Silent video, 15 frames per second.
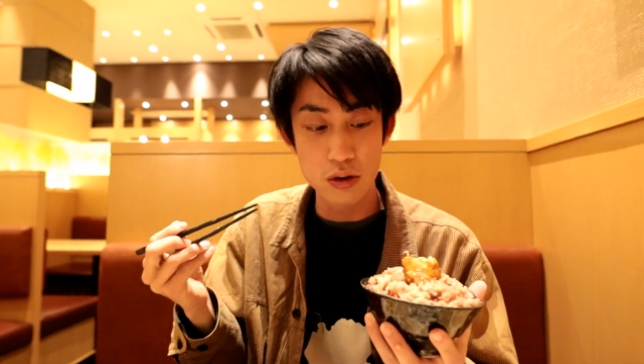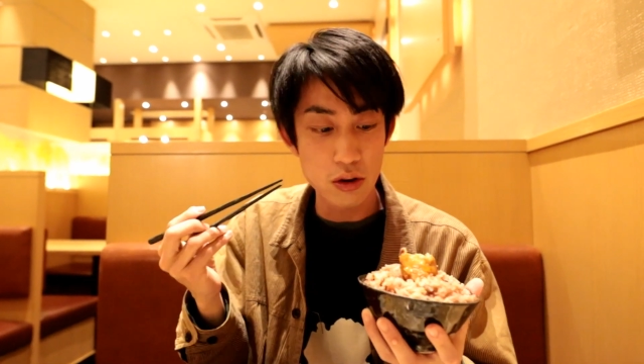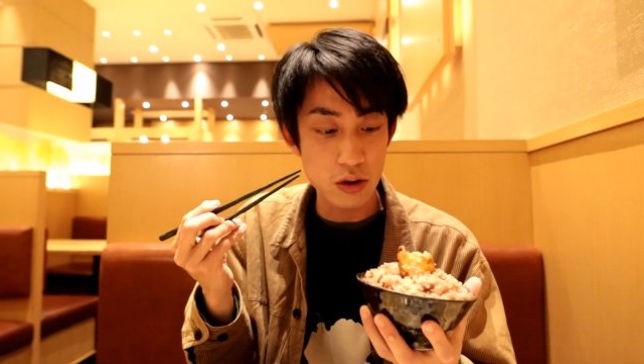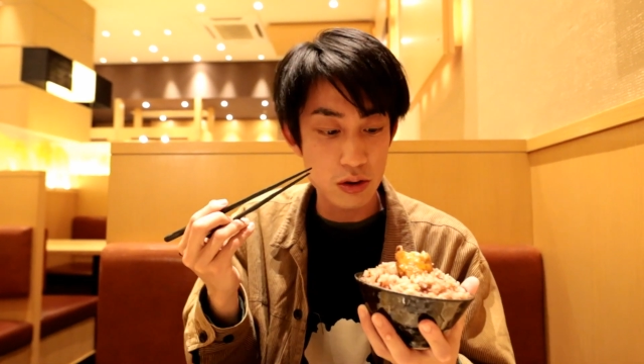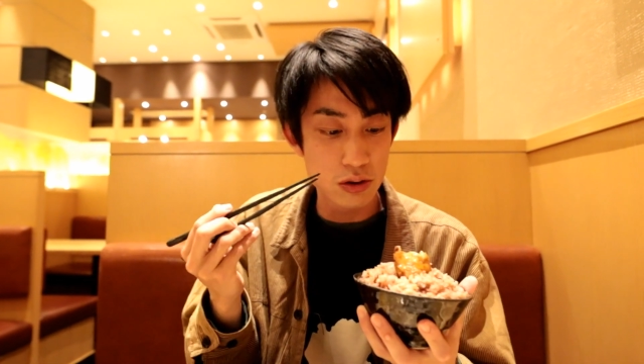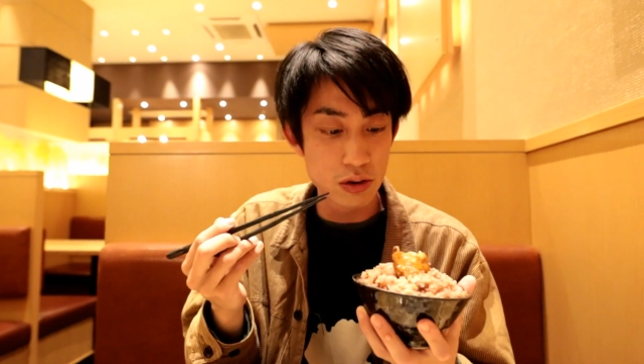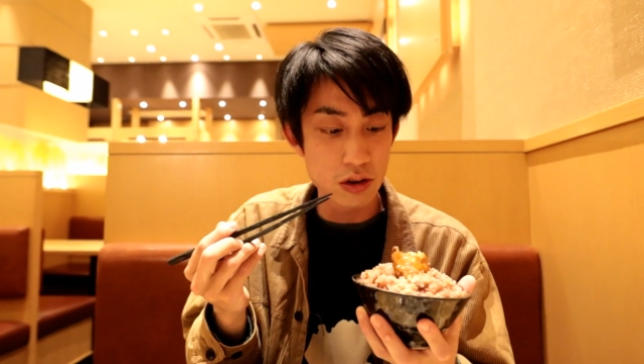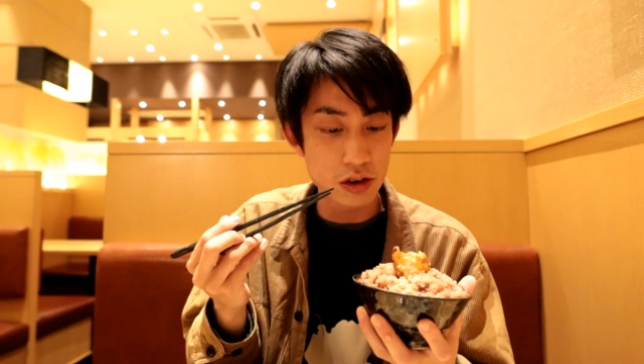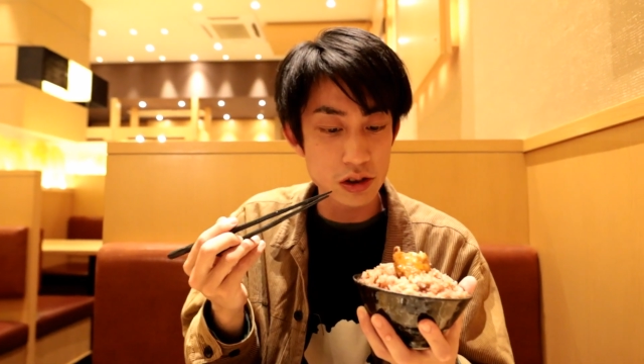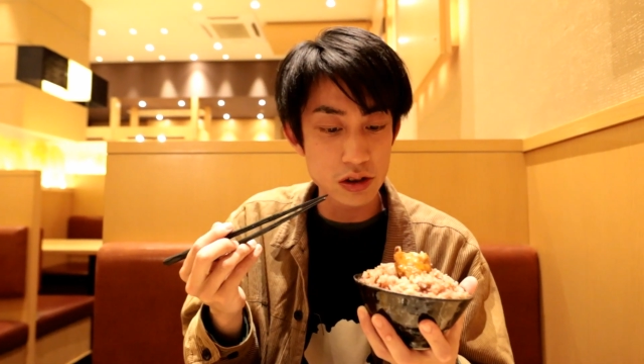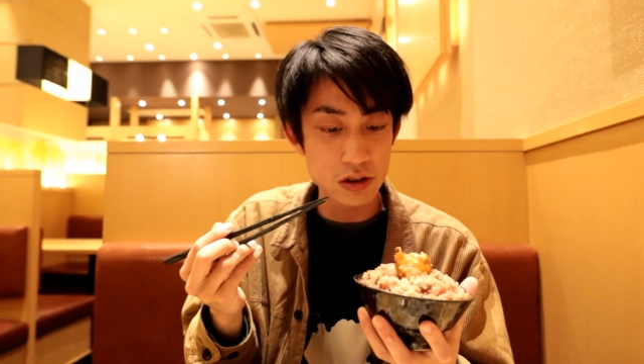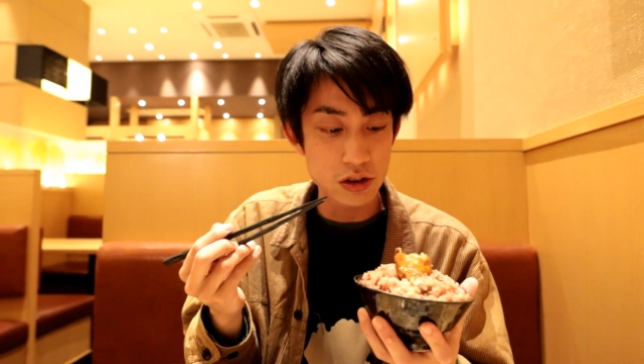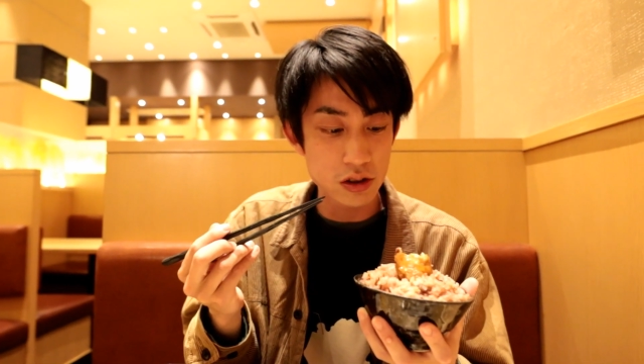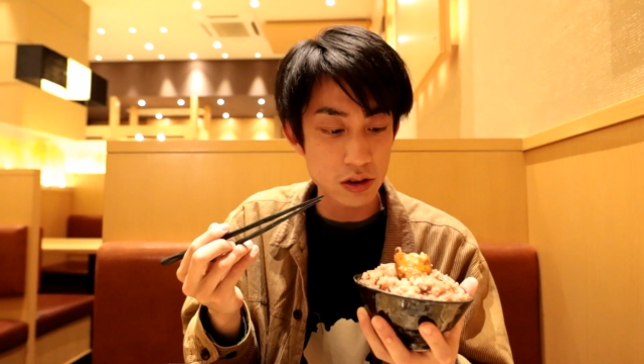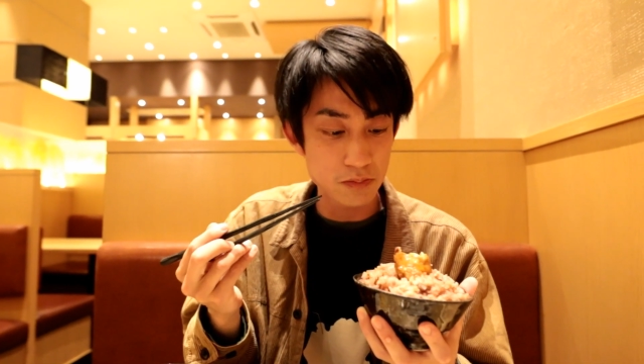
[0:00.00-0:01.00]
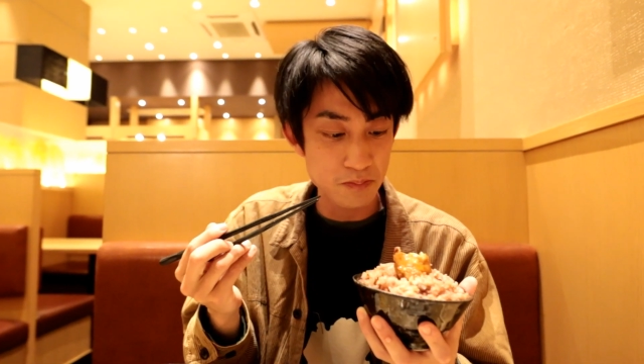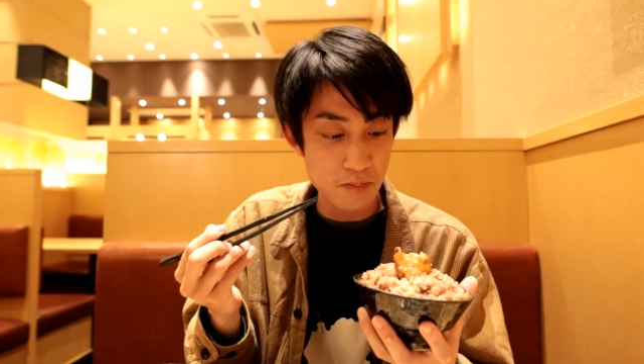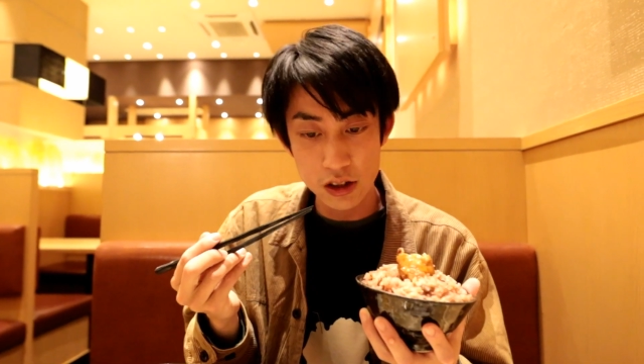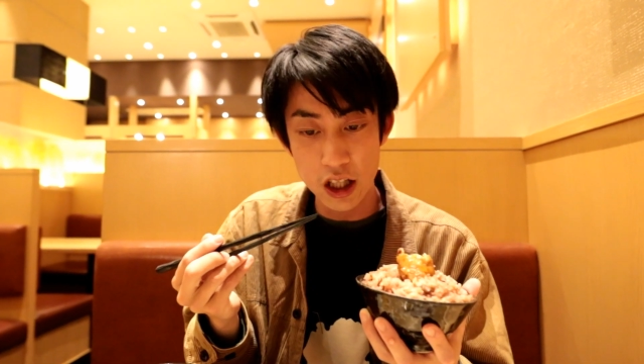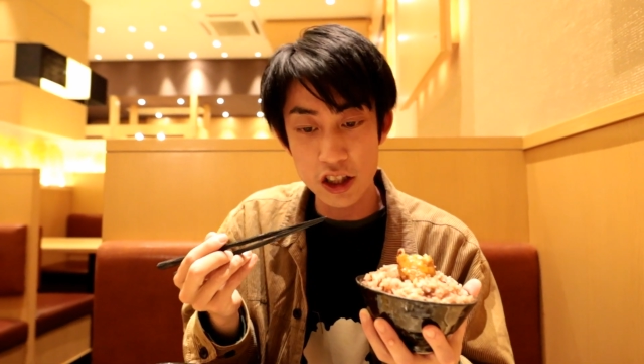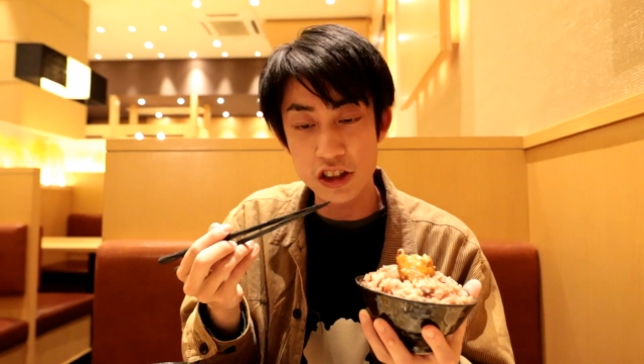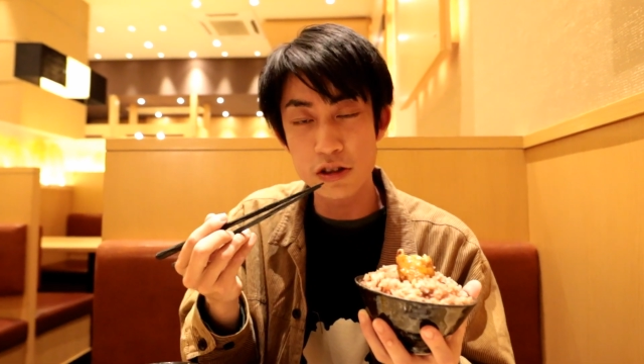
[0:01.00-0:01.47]
この黒酢の
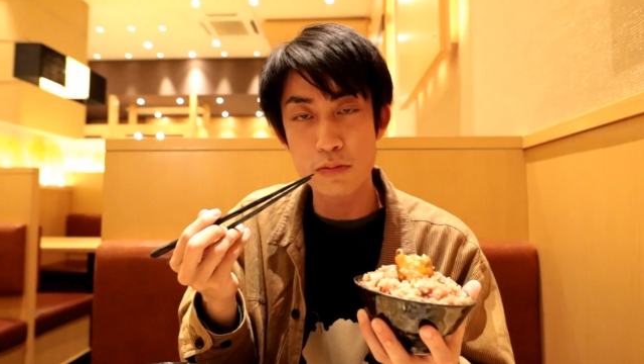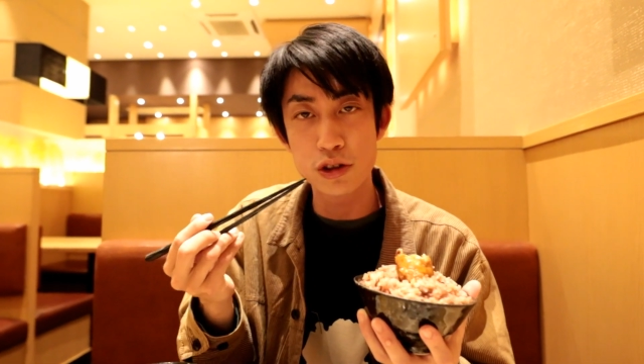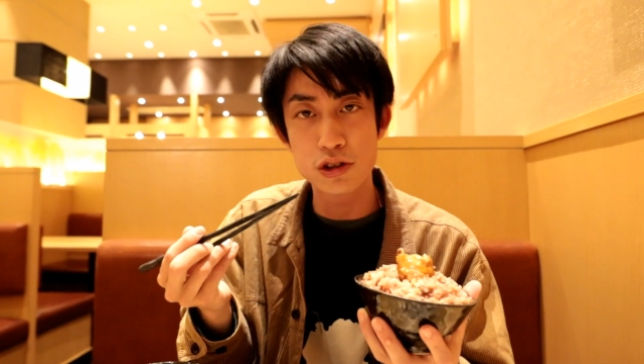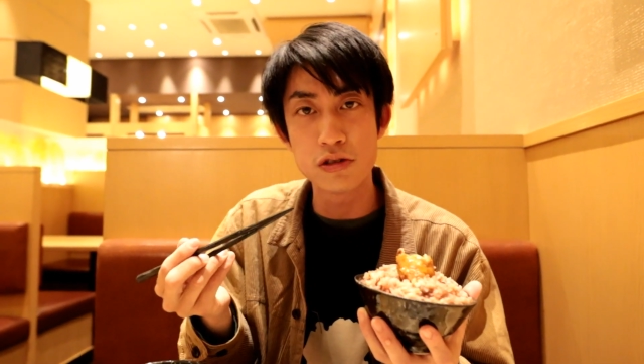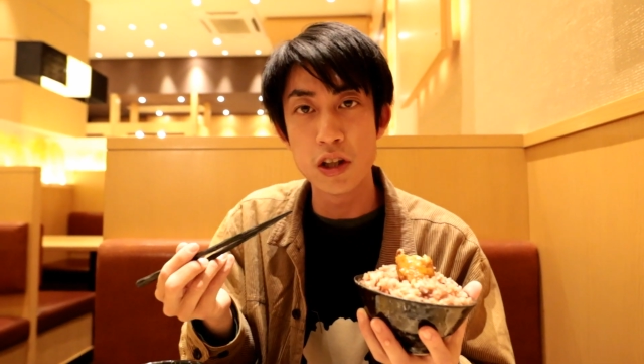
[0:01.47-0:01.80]
味も